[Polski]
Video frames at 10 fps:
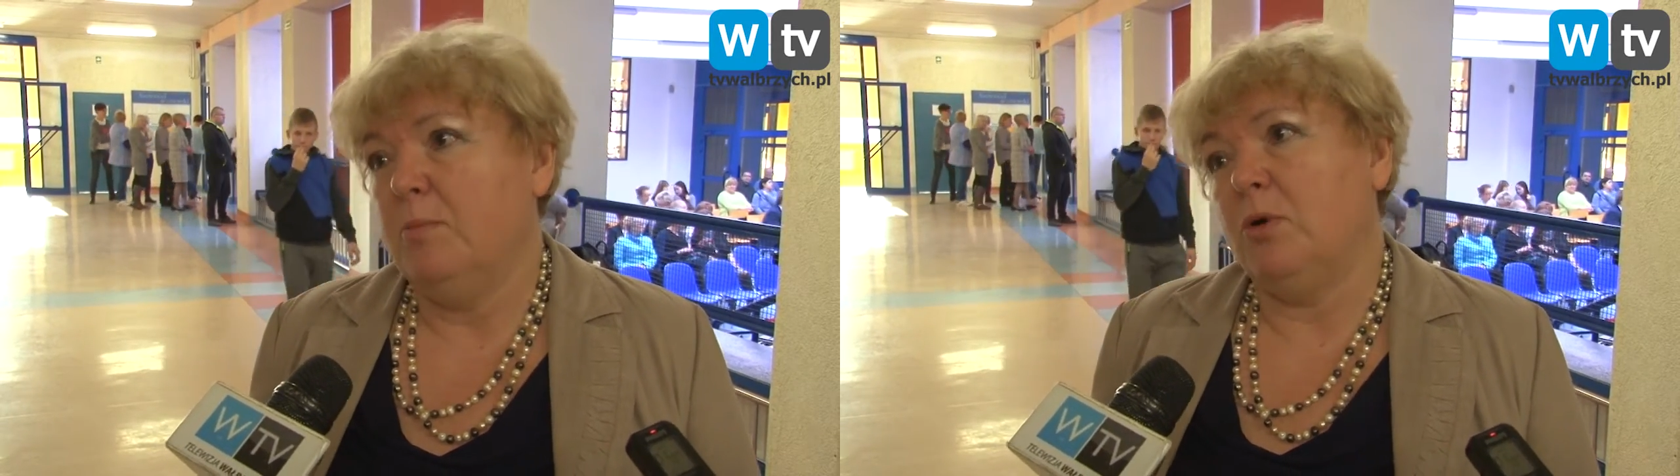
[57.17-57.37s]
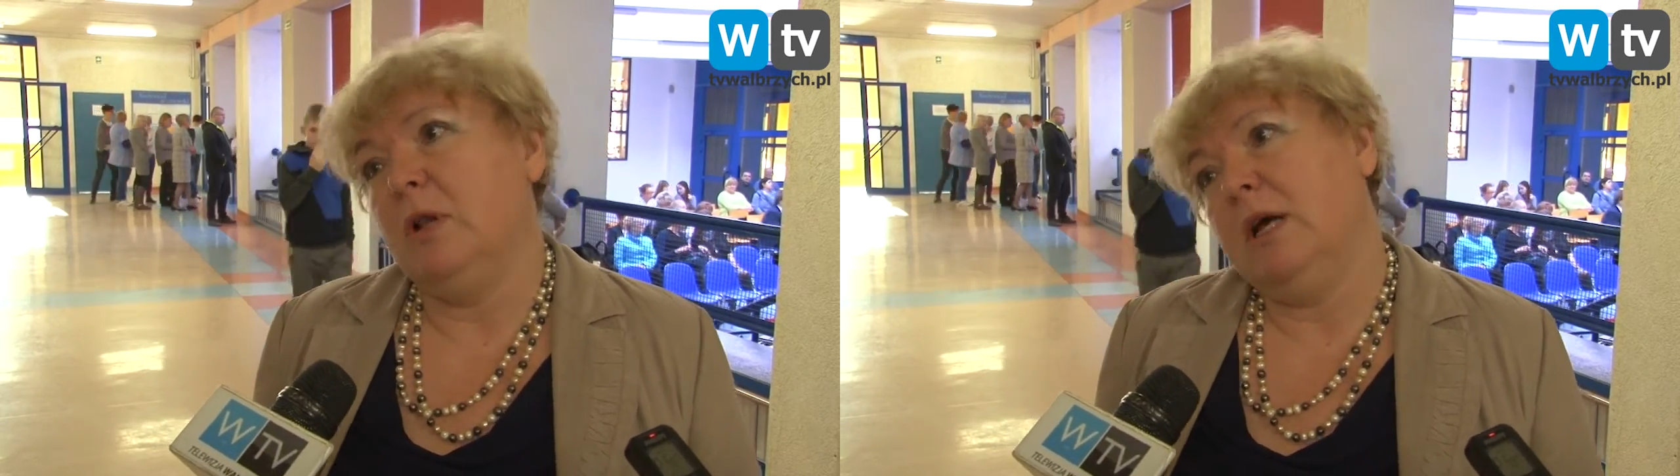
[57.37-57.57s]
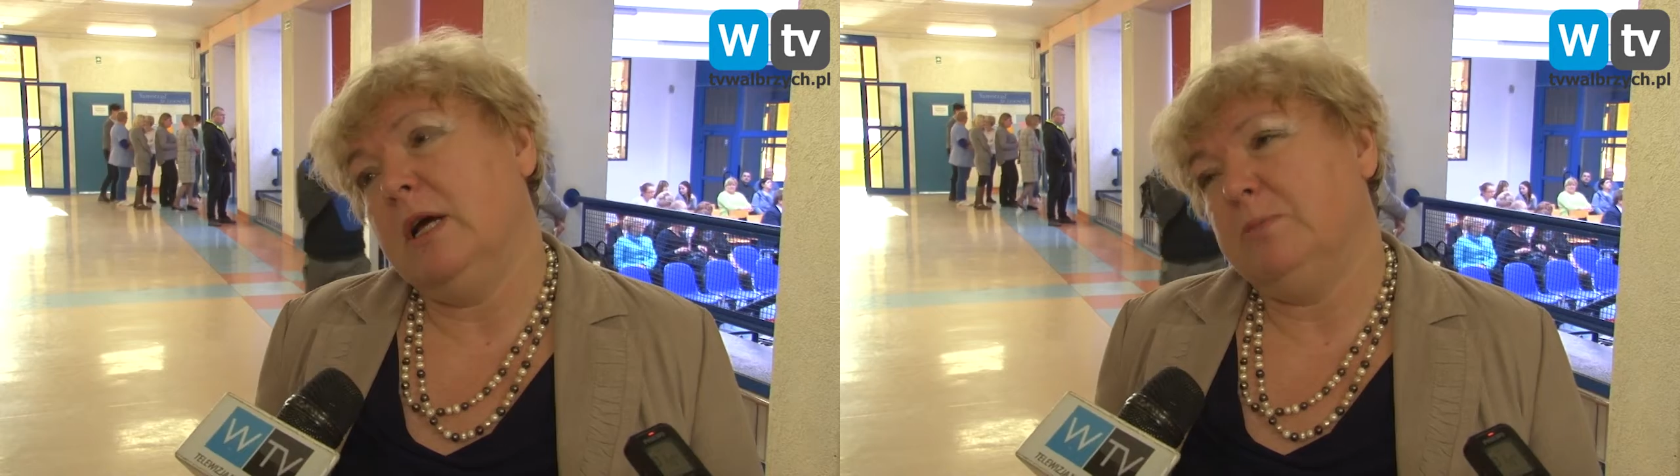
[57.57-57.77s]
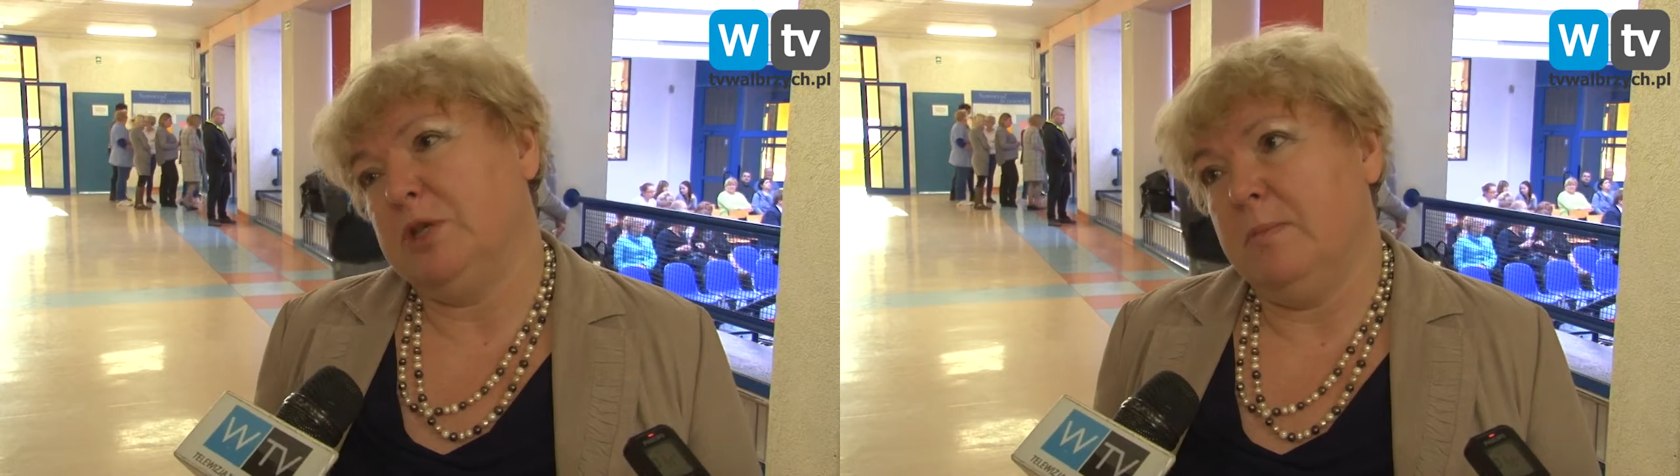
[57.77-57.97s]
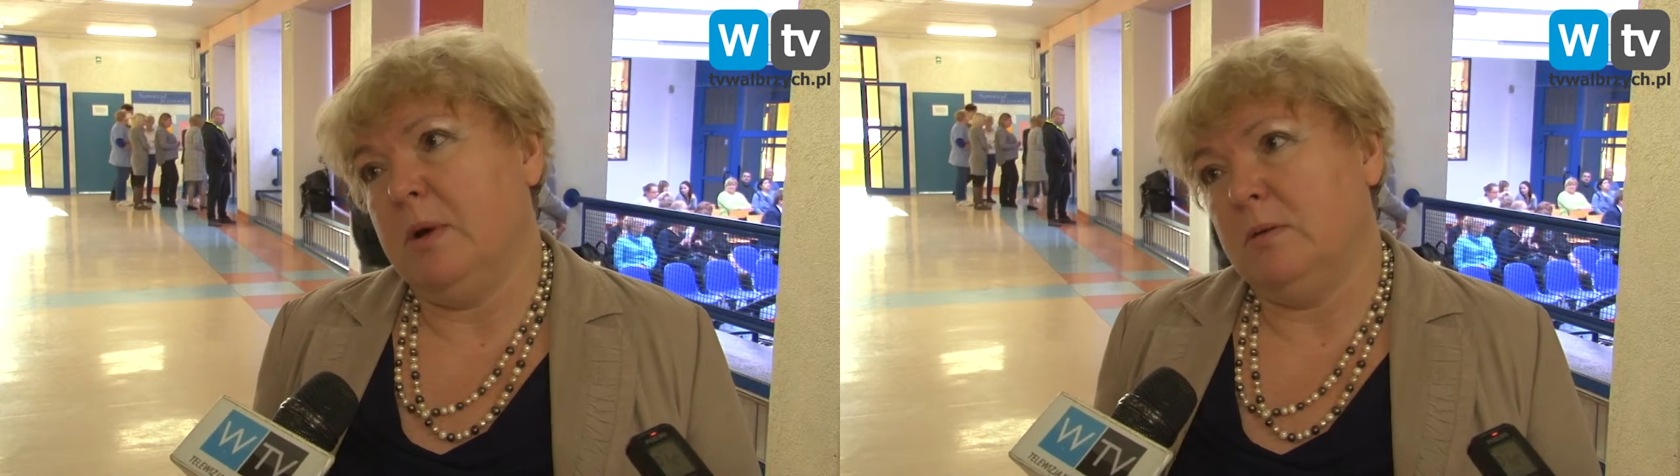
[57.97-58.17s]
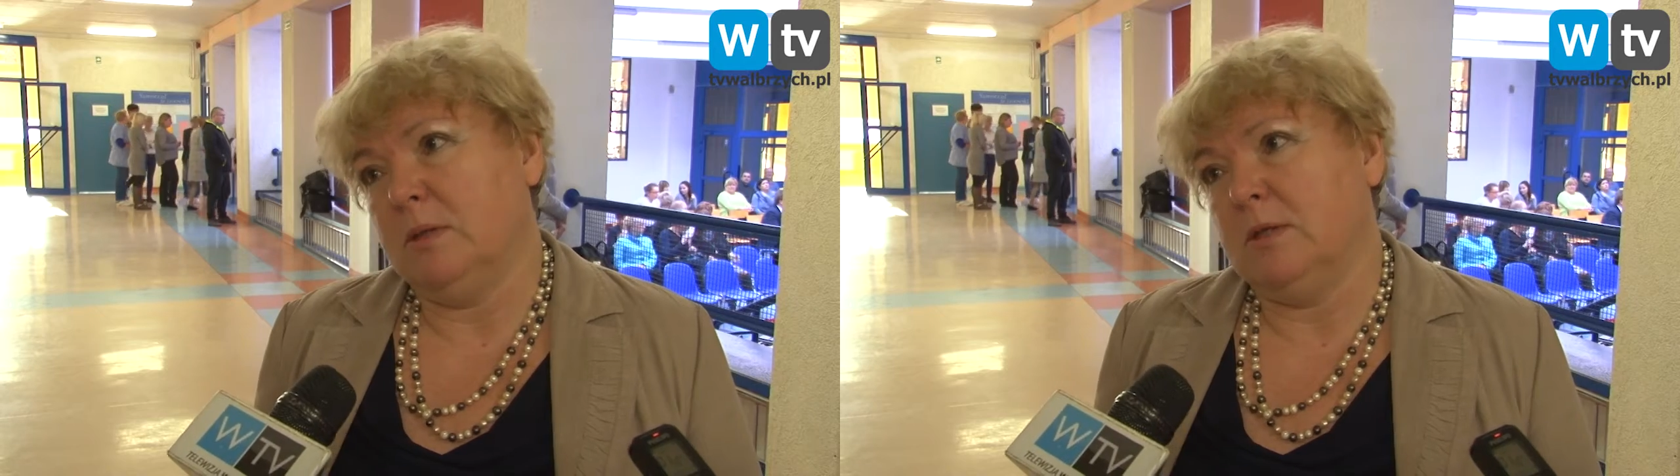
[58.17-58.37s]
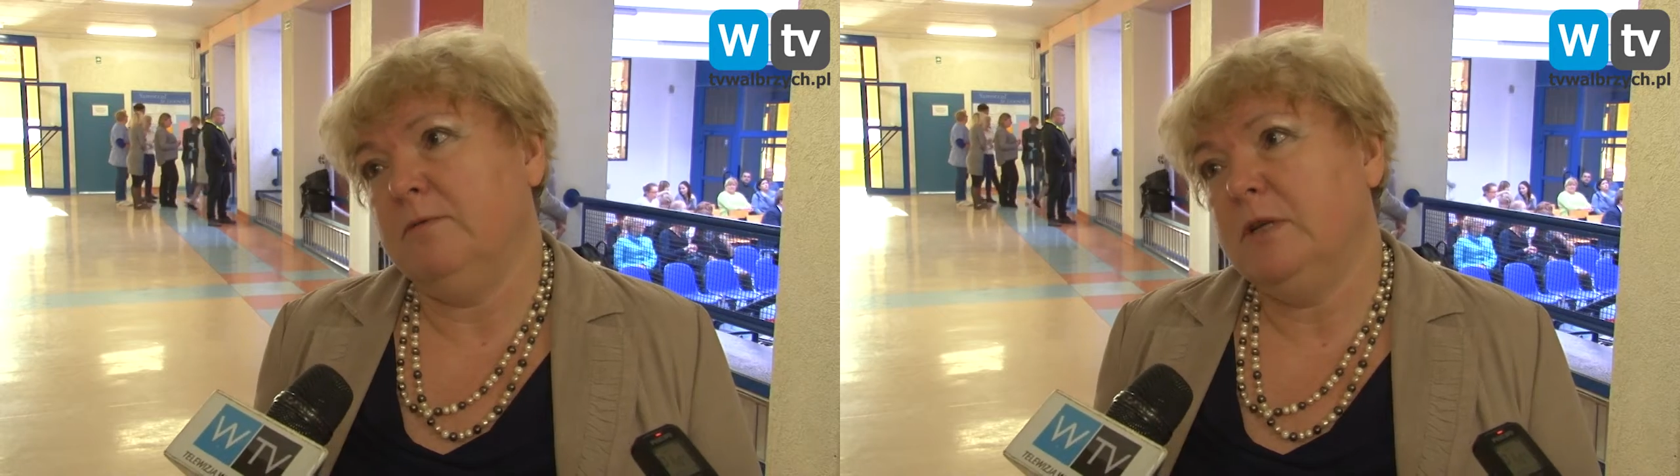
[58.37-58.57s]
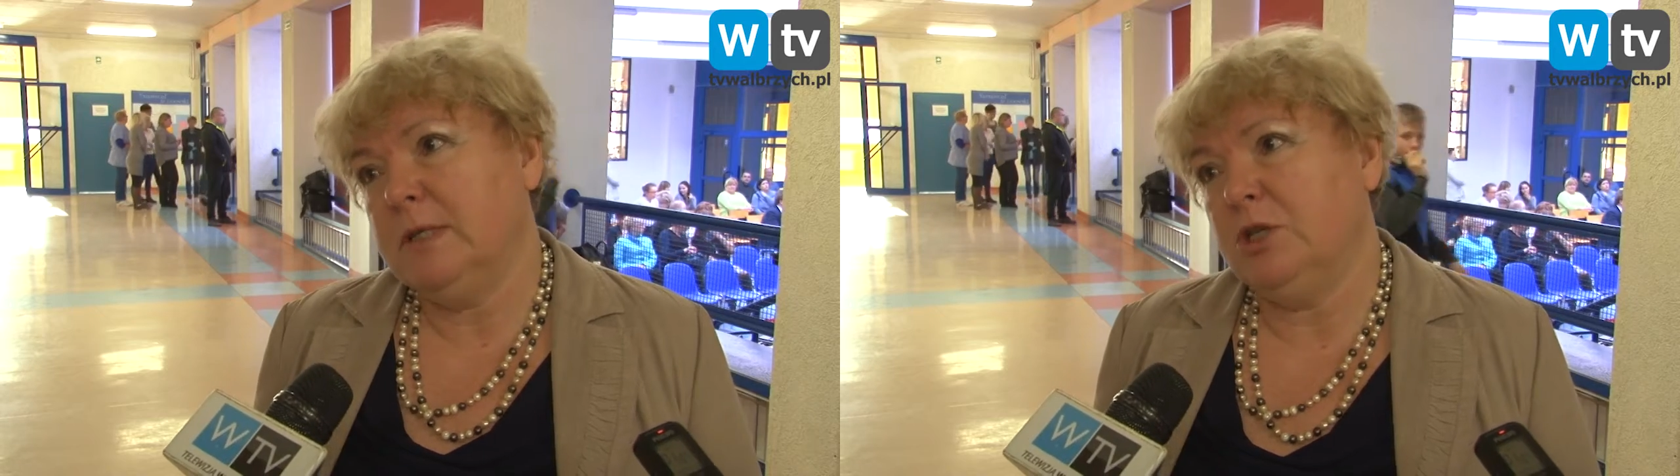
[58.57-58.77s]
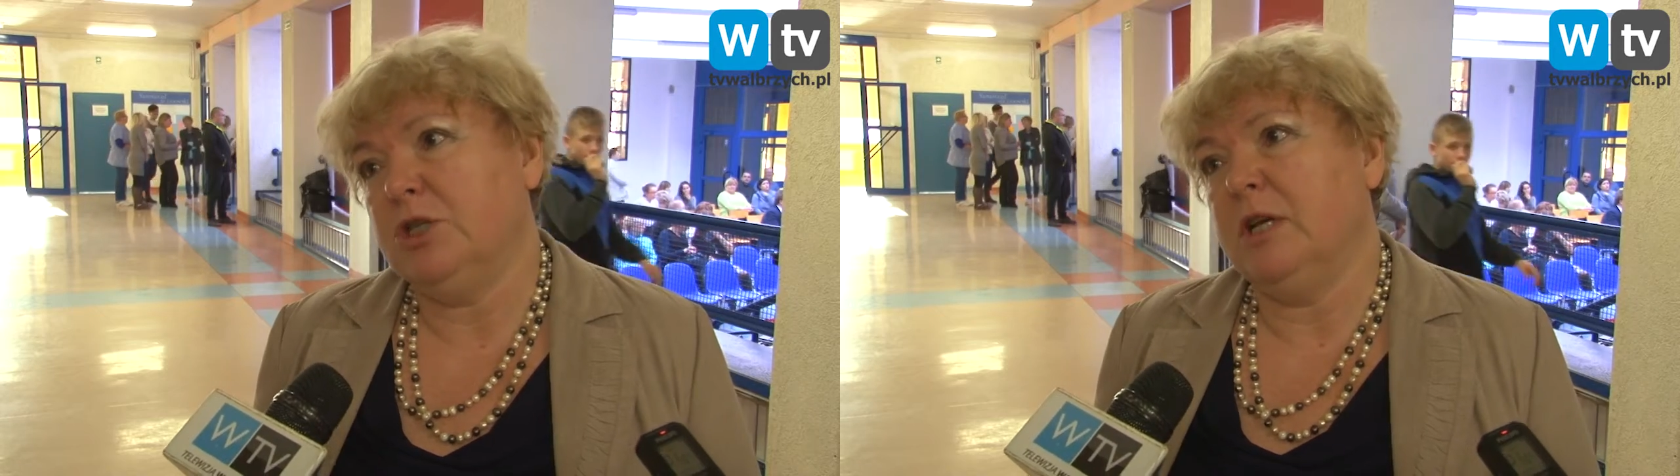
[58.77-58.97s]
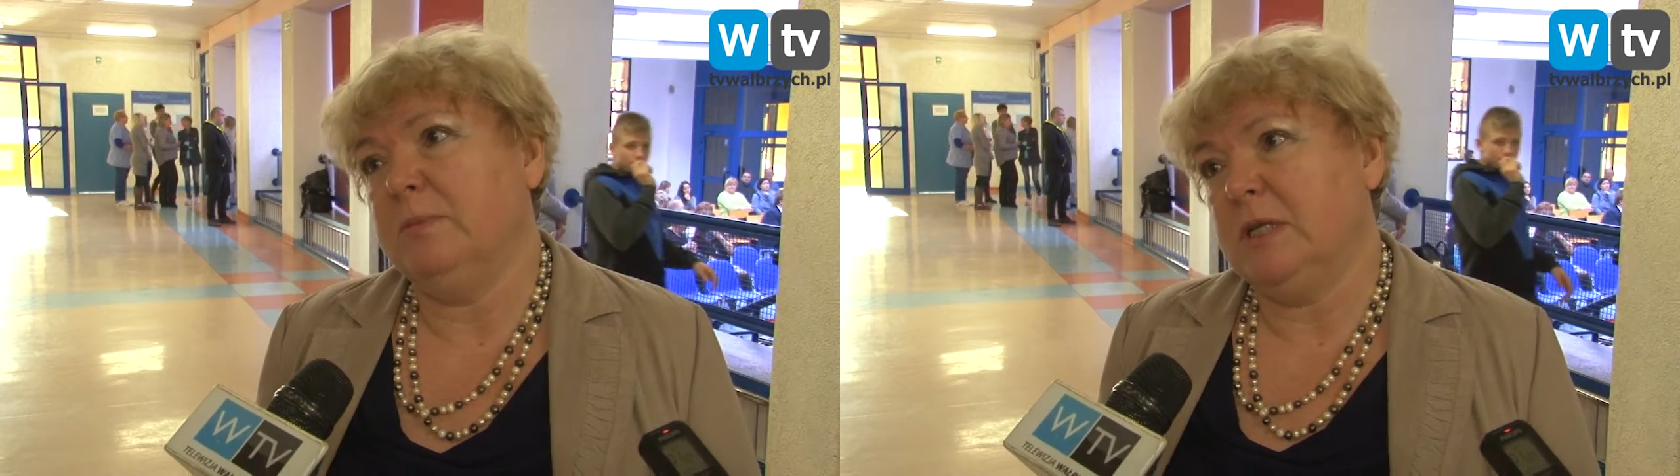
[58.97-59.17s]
podlega przemocy fizycznej,